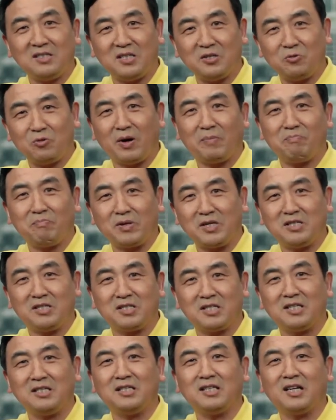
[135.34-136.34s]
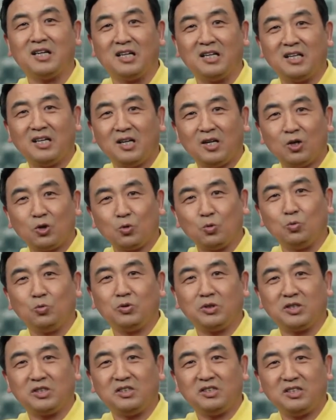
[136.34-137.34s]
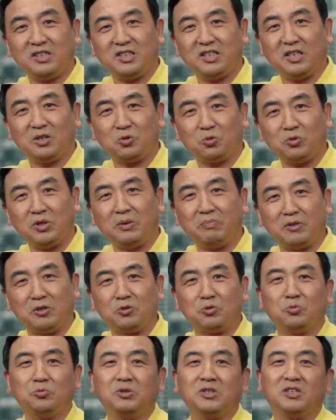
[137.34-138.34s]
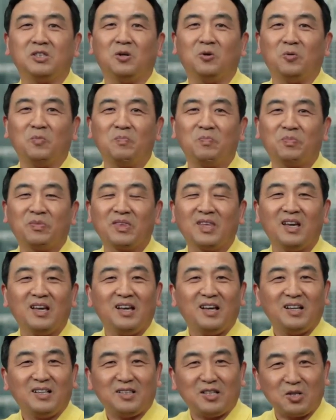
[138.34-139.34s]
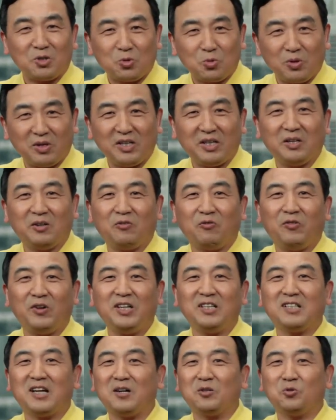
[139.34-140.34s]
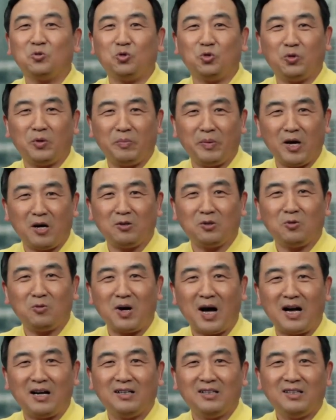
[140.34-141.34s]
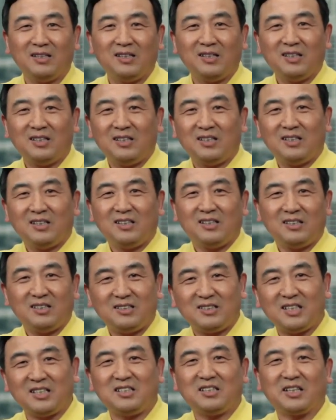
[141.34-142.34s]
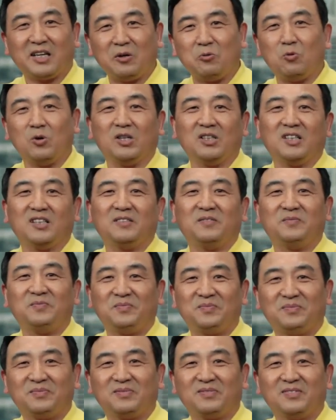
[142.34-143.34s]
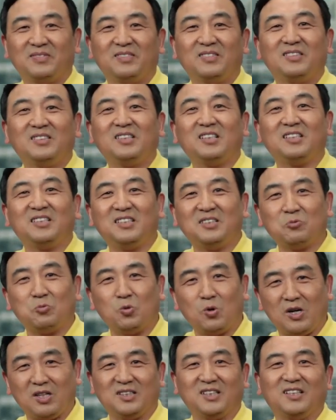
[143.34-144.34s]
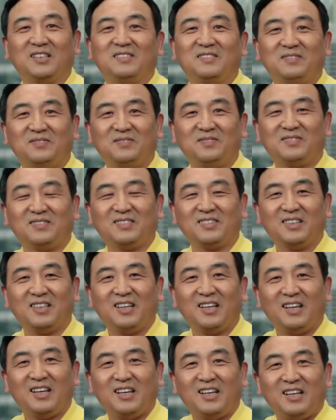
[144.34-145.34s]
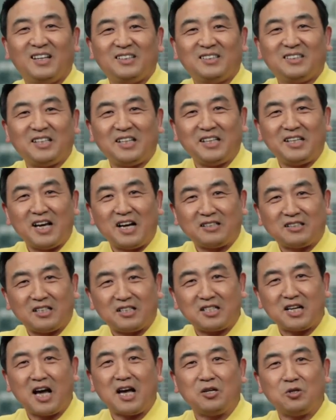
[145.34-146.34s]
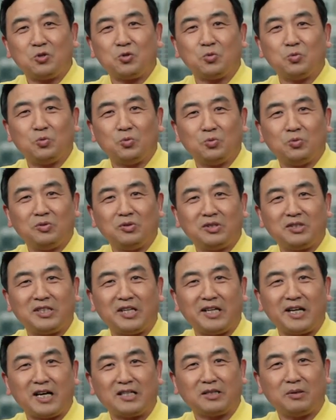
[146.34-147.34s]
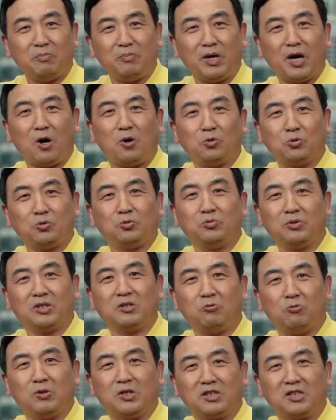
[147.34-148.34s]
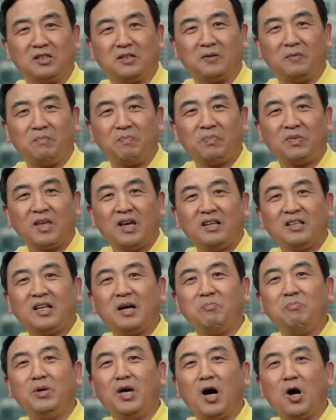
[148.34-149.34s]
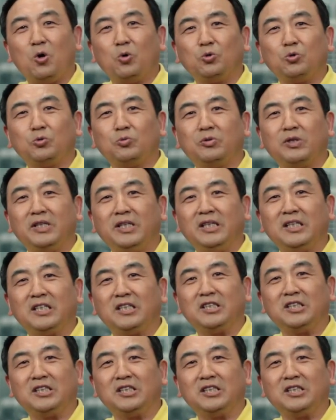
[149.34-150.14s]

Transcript: 人员本身的故事写出一本书之后，他说了一个非常绝妙的话，这是给我的，这是我的。这样的阐述，这样的描述的过程，他描述着一个